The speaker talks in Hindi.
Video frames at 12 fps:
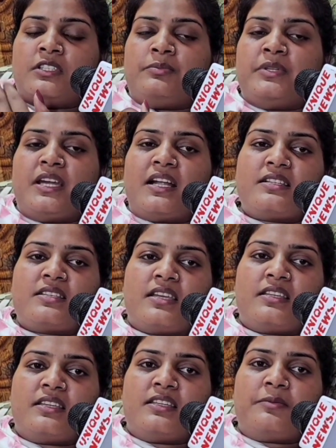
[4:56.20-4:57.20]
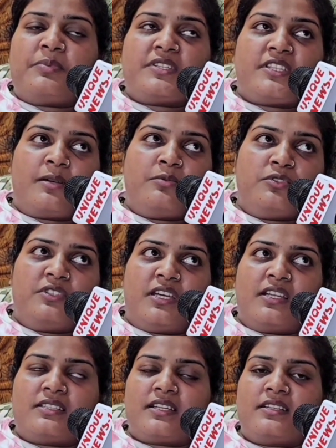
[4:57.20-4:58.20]
बिहार जाइए या पंजाब
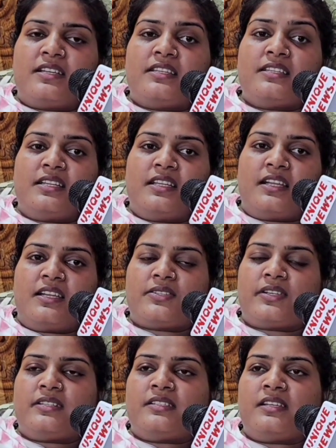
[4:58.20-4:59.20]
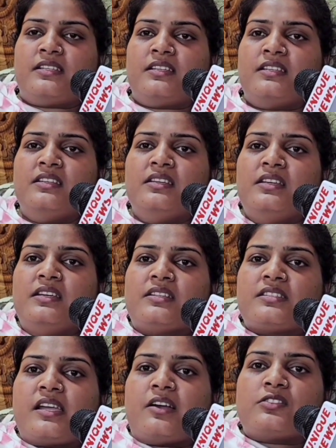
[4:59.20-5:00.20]
लुधियाना साइड जाइए हरियाणा साइड जाइए
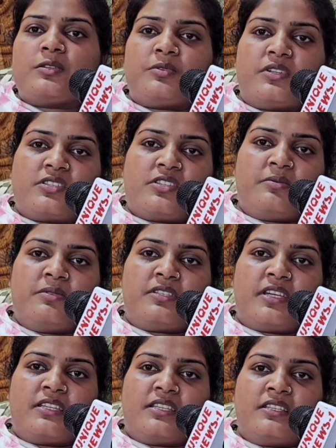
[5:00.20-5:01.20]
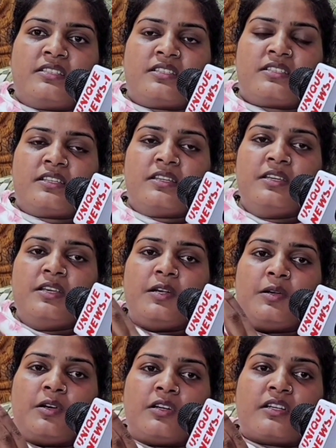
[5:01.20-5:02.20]
चाहे आउट ऑफ कंट्री भी जाइए जैसे
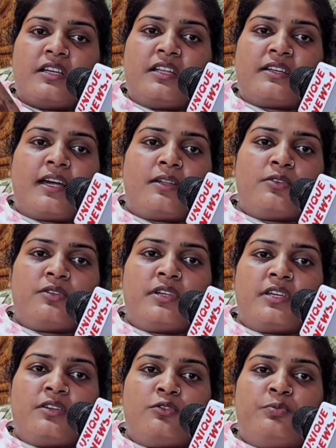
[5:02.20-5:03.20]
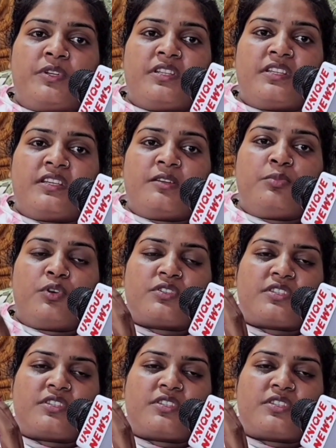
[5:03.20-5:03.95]
कलाकारों के ऊपर देखिए बहुत